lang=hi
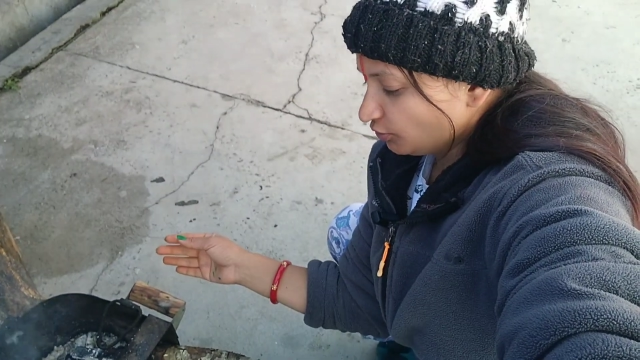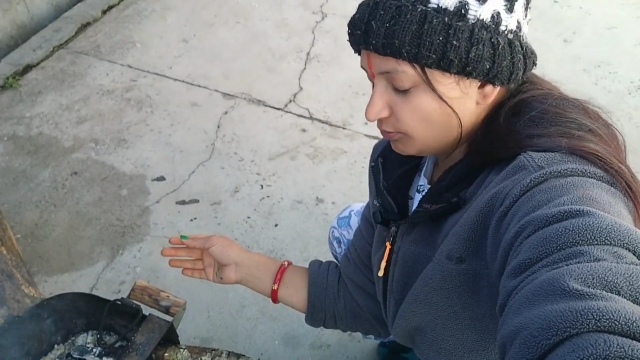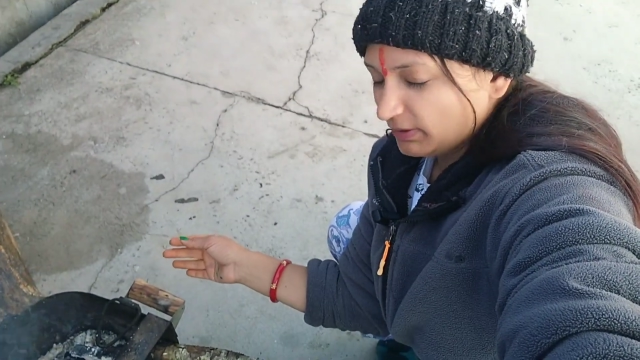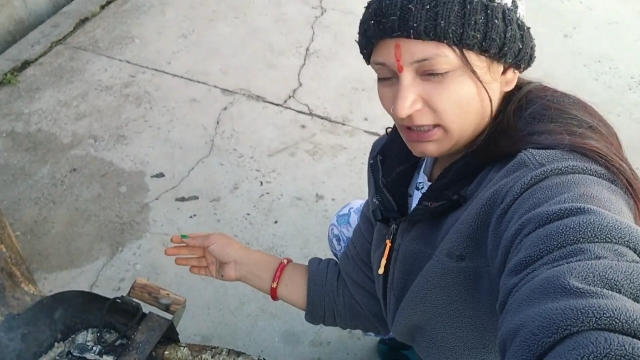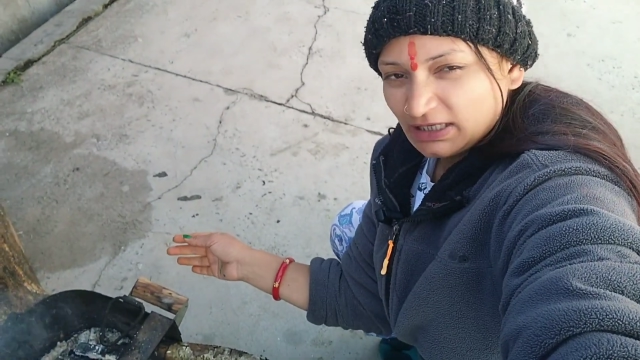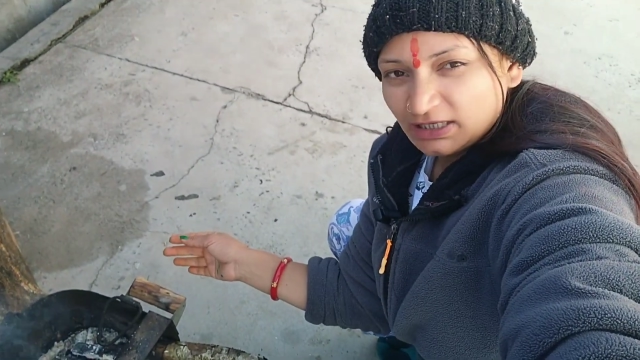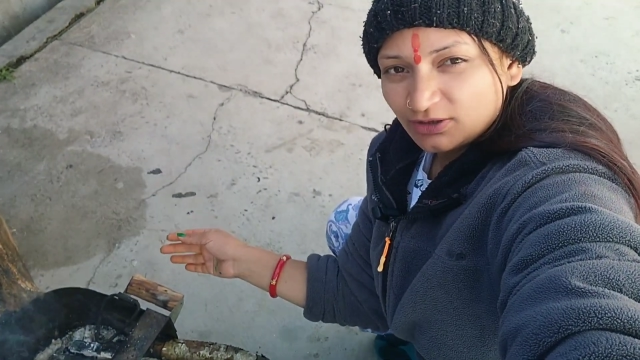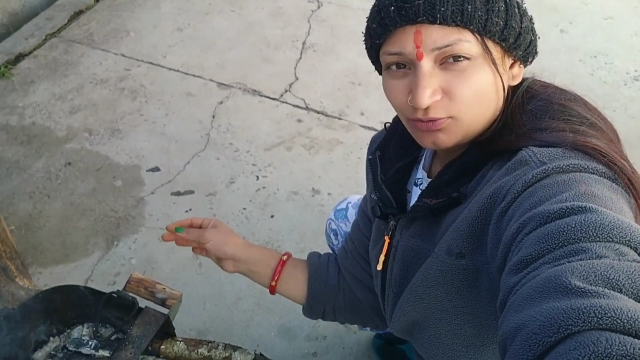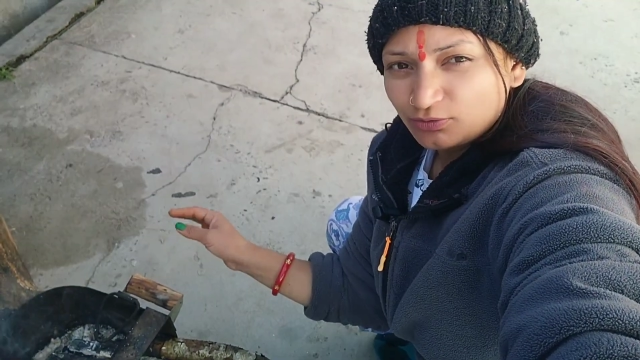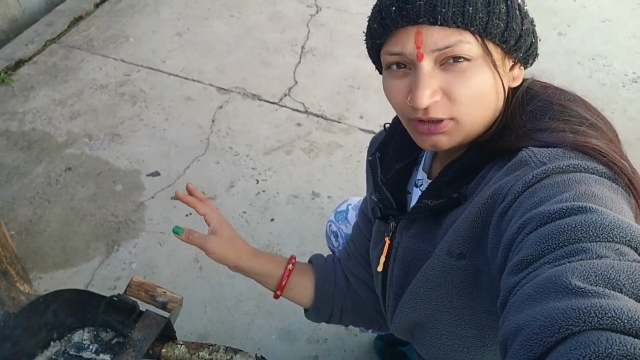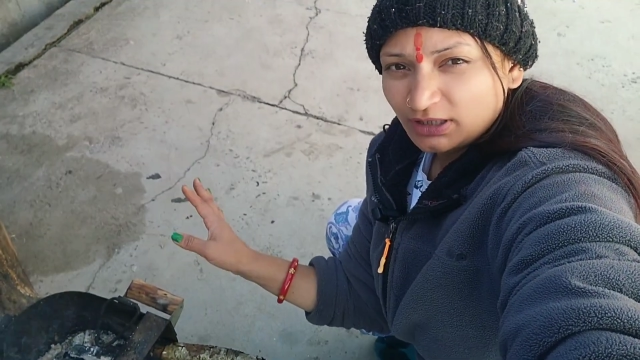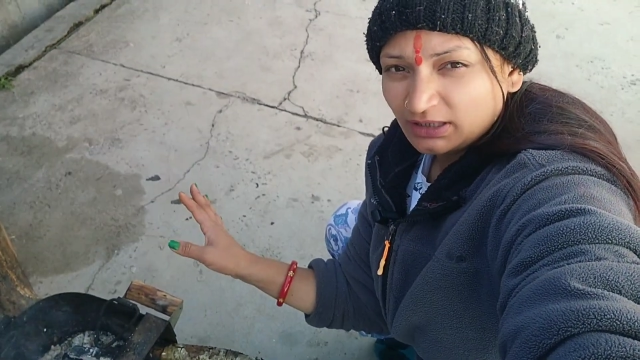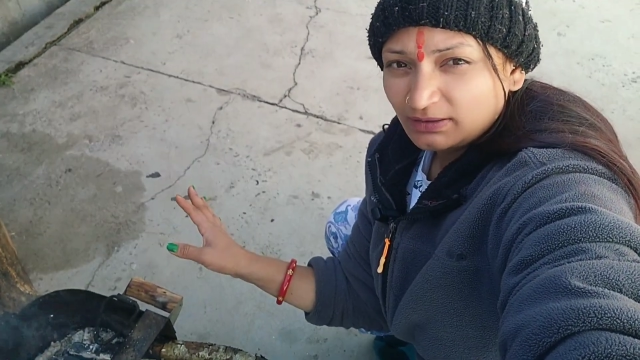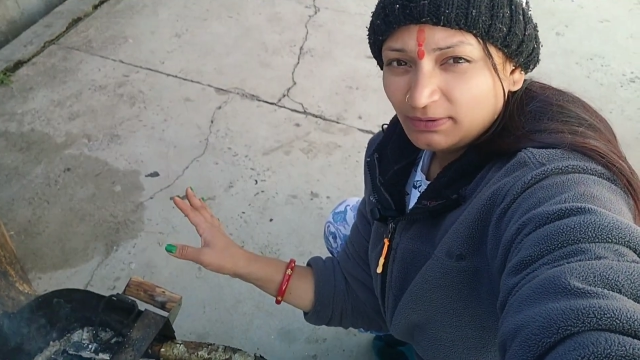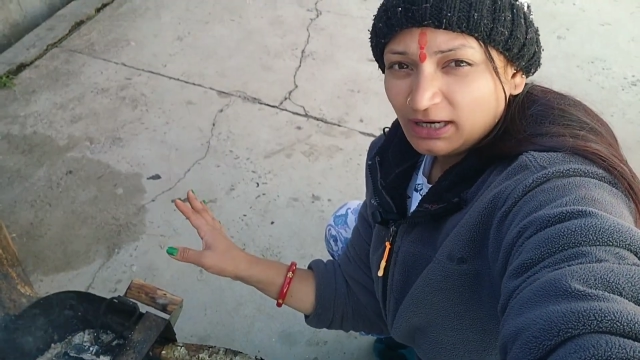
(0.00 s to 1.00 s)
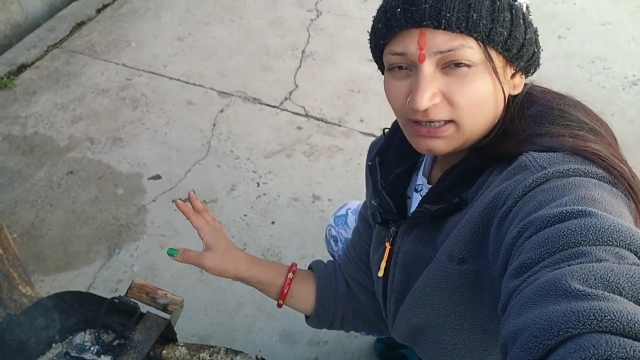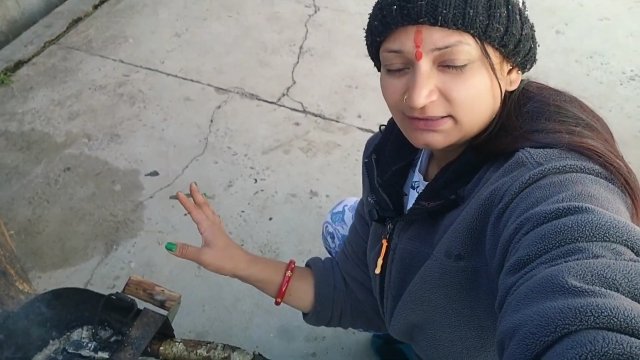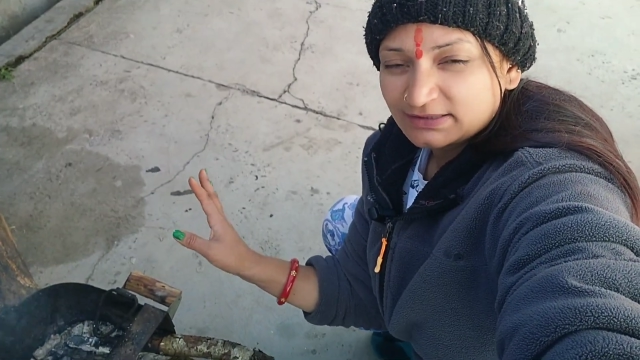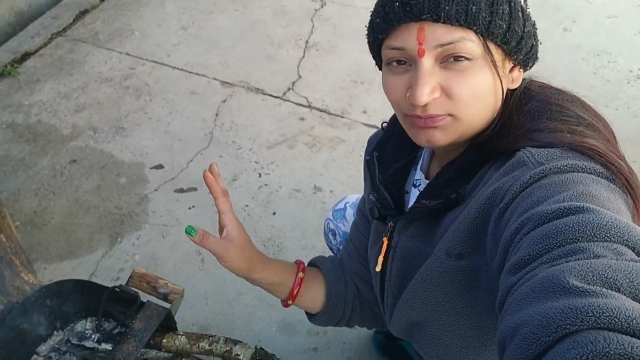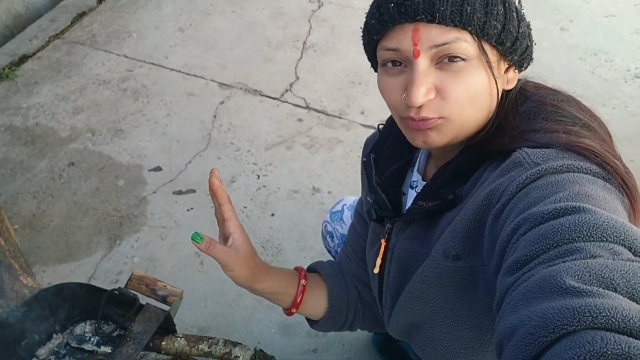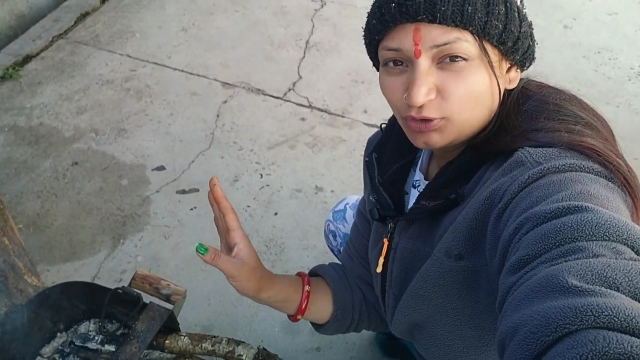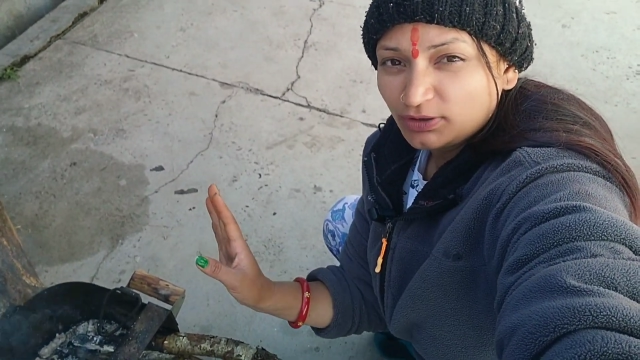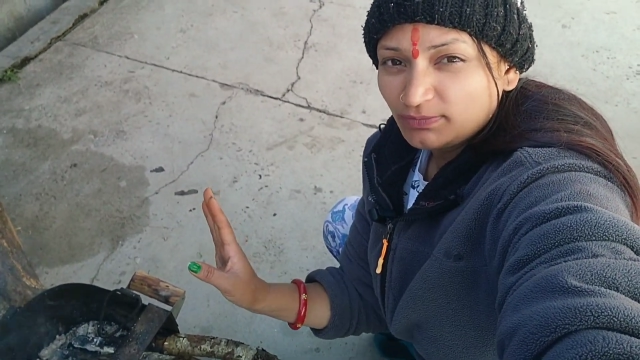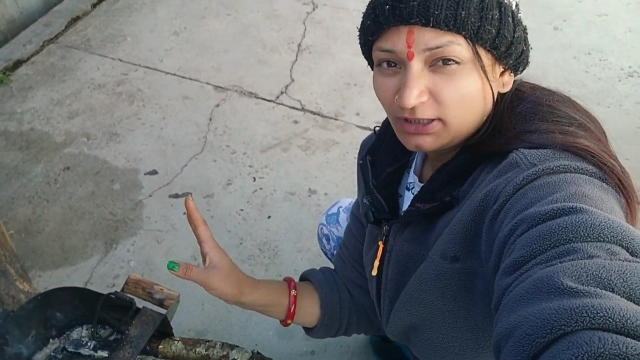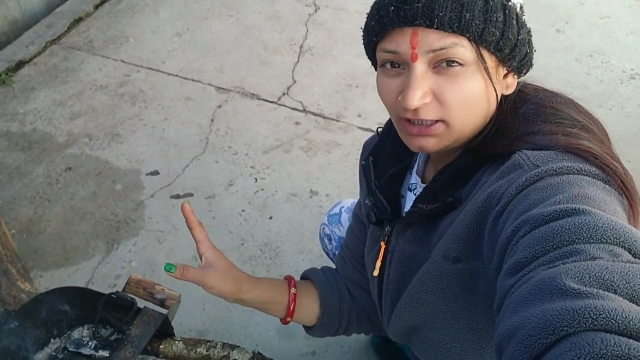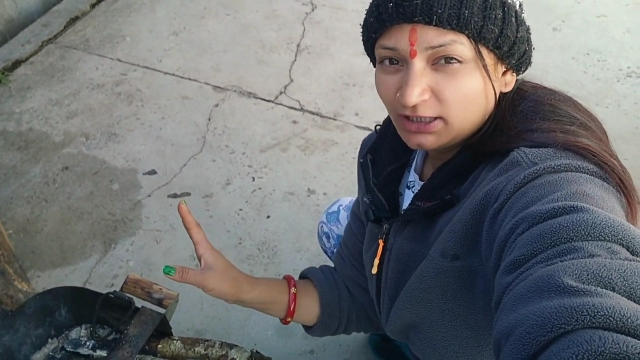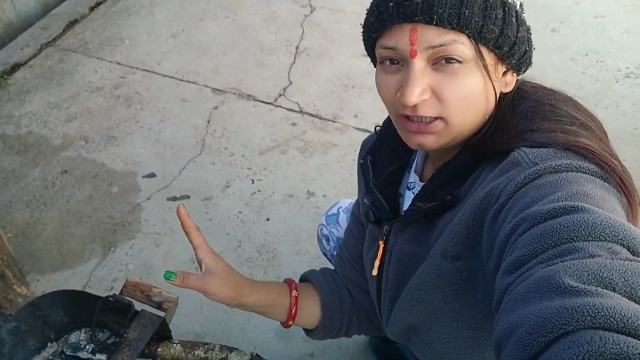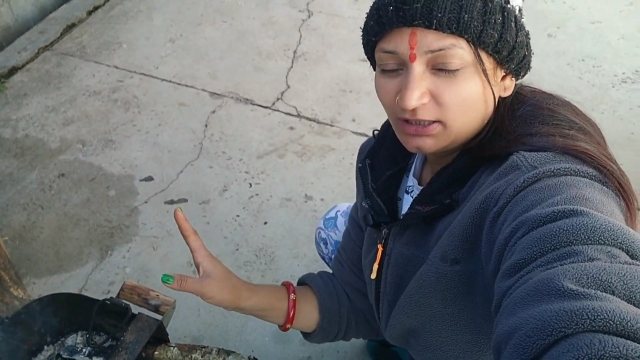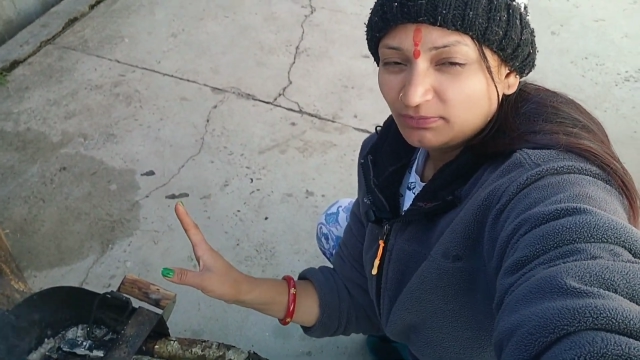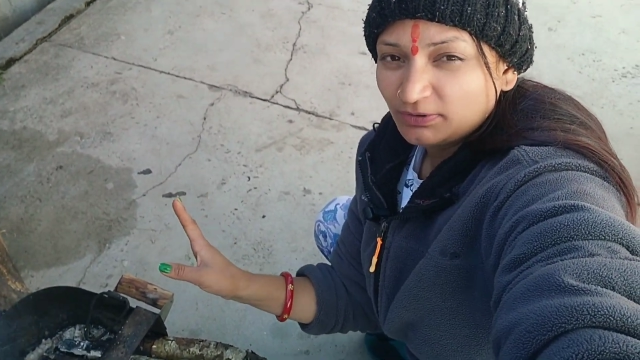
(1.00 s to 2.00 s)
तो मैंने कुकर के बाहर से पूरी
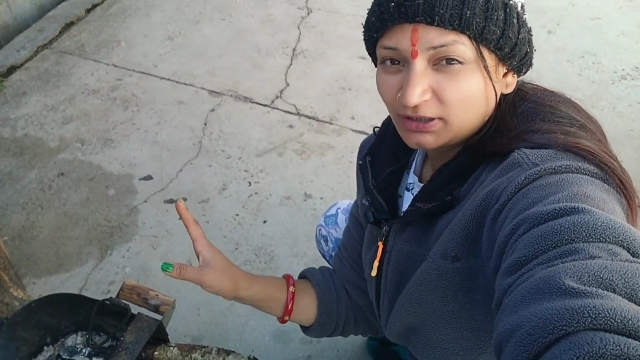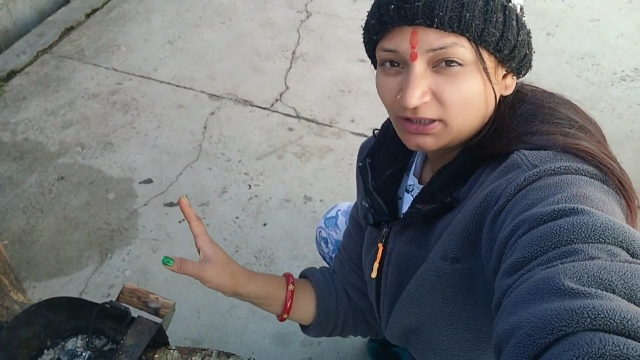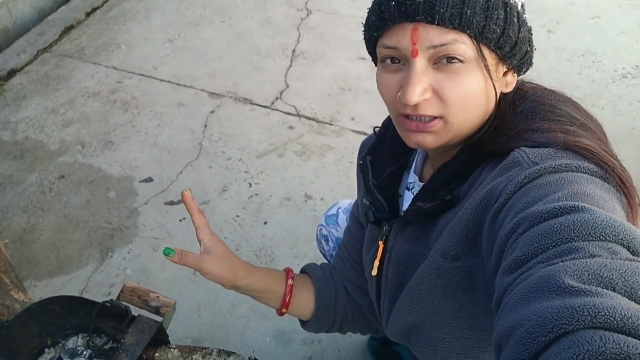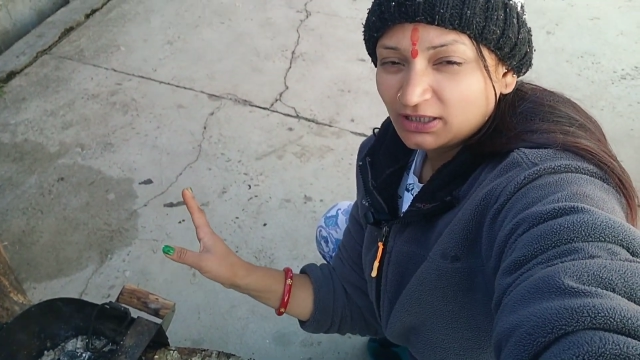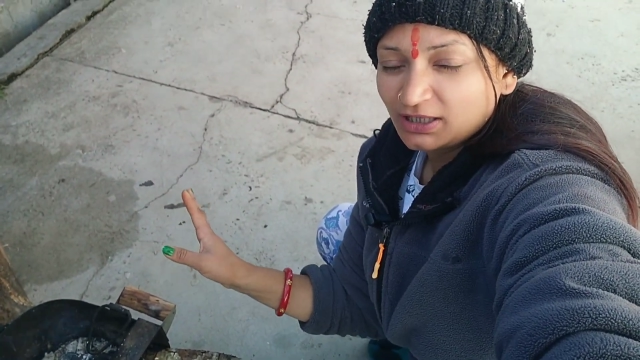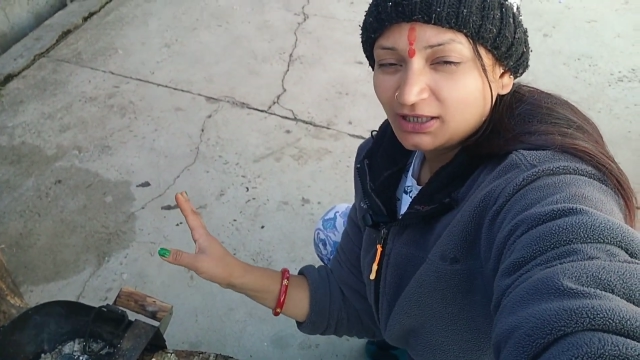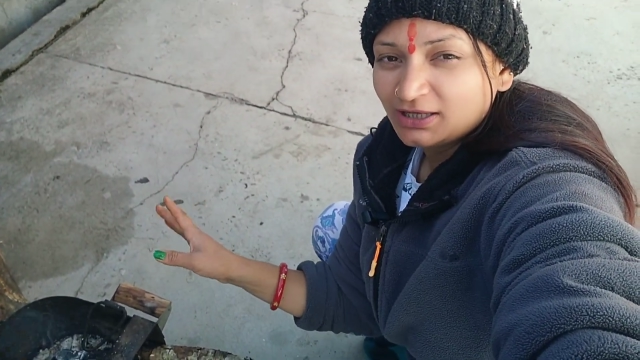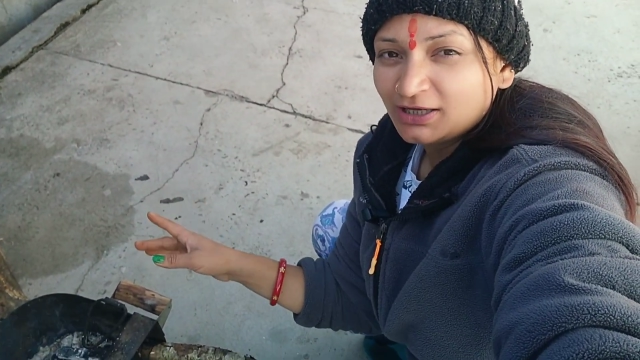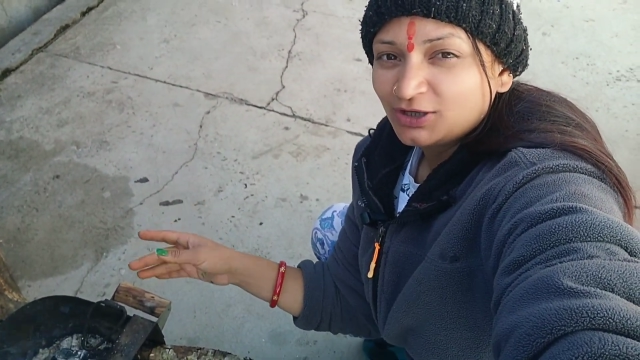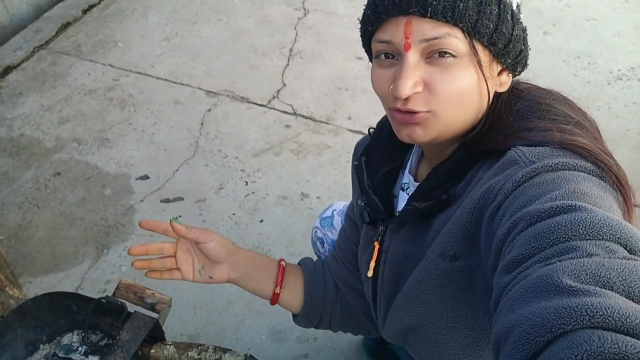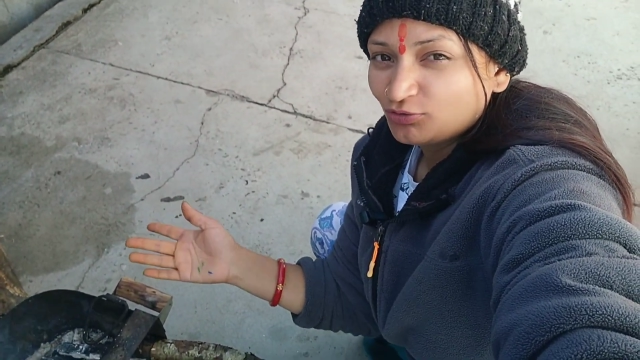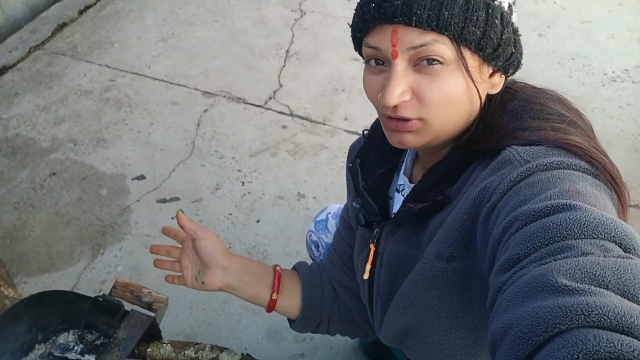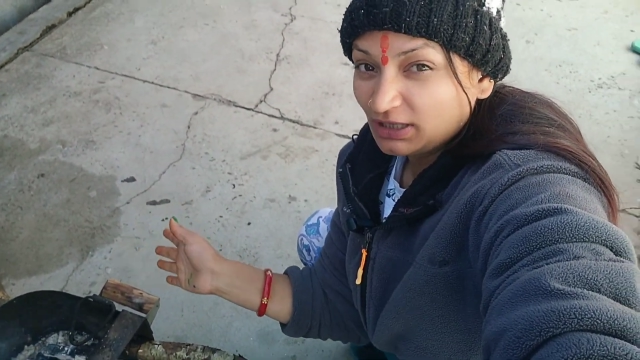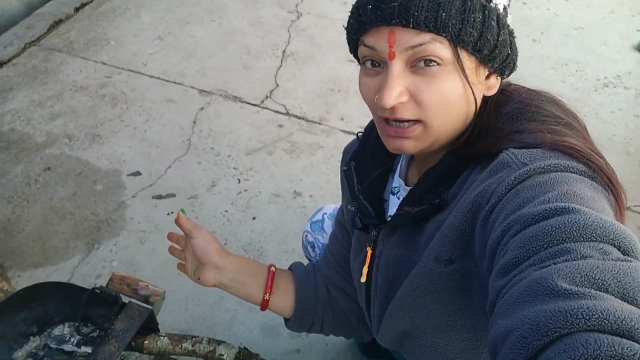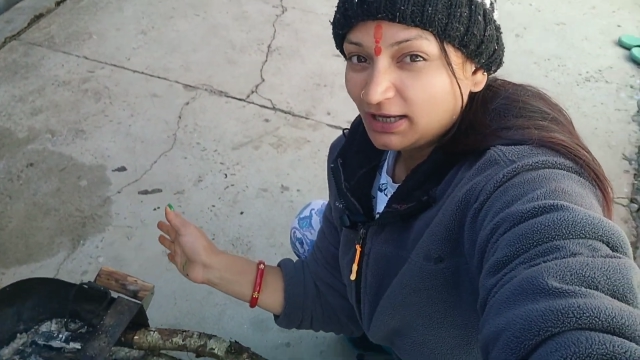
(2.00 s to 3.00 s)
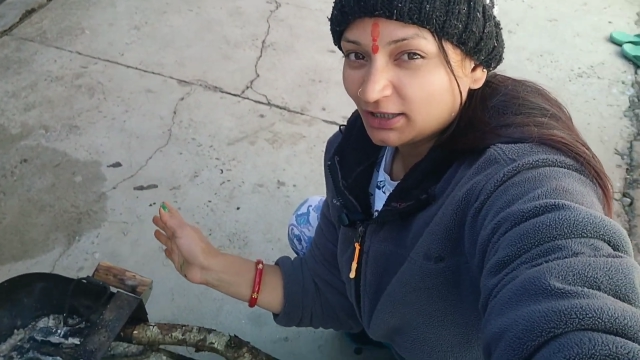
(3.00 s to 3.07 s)
मिट्टी ले रखी है तो